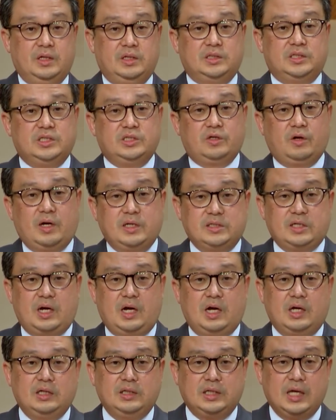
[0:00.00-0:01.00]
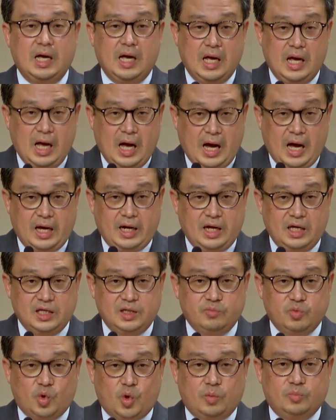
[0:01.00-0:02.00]
진정한 사랑은
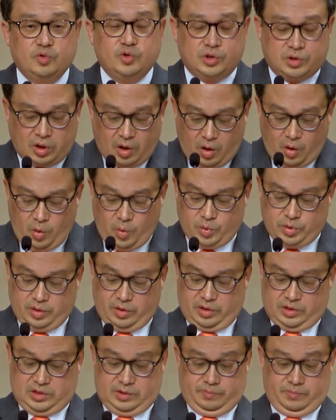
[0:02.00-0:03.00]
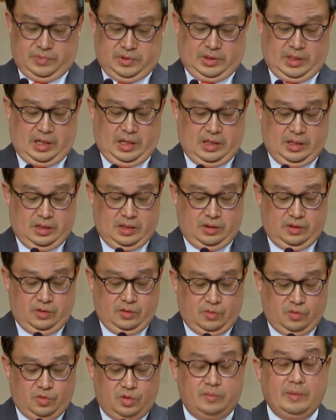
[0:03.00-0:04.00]
하나님으로부터 온 것입니다.
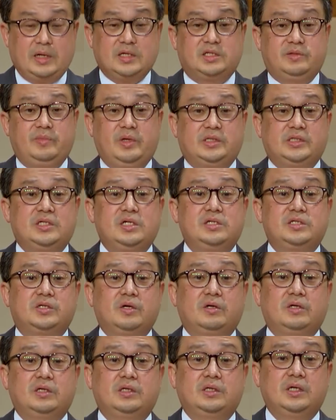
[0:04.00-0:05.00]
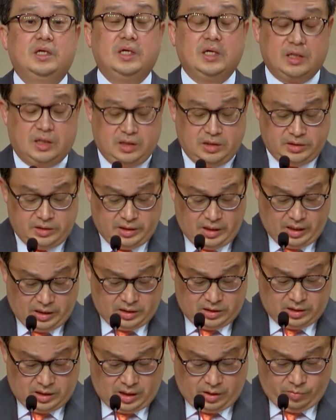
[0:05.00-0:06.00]
오늘 말씀의 7절이 그
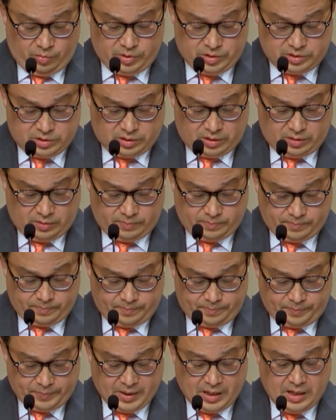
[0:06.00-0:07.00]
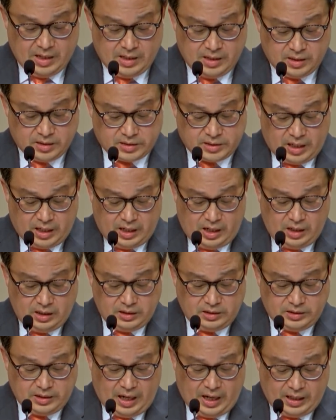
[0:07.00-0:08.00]
이야기를 하고 있어요.
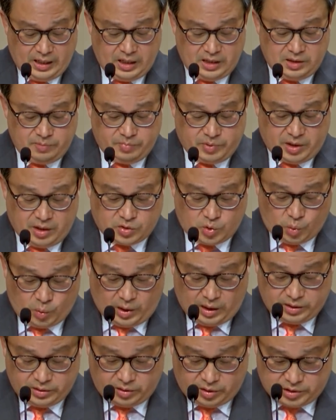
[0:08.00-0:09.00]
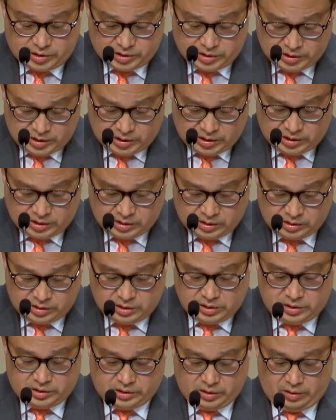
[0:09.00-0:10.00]
사랑은 하나님께 속한 것이니
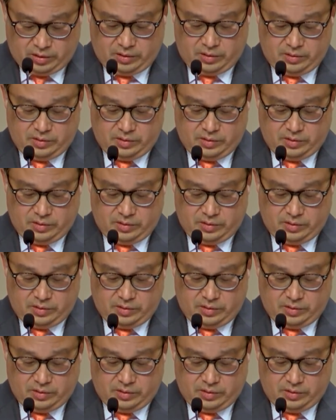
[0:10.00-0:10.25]
7절.